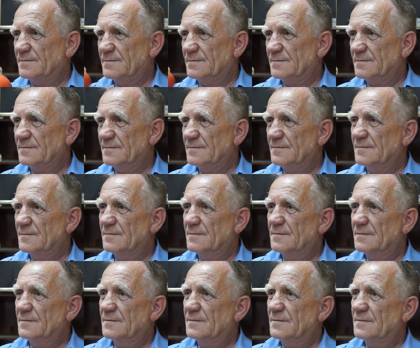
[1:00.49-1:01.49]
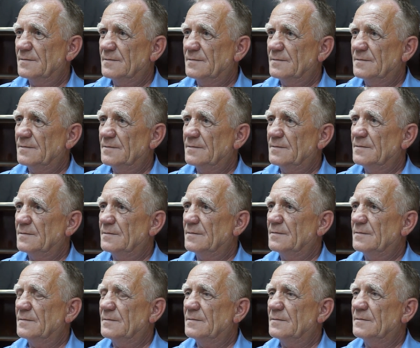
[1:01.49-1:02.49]
Ale to ruch y,
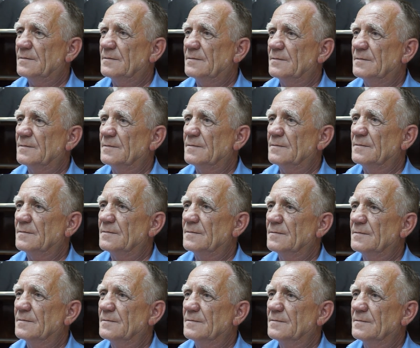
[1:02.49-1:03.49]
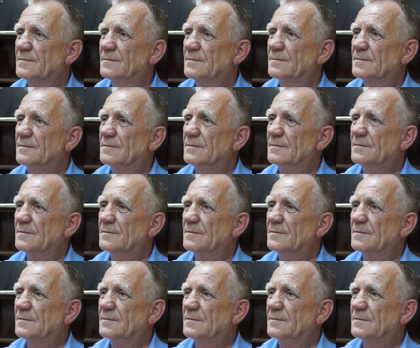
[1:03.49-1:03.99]
y dla Grudziądza czy Prawo i Sprawiedliwość tutaj z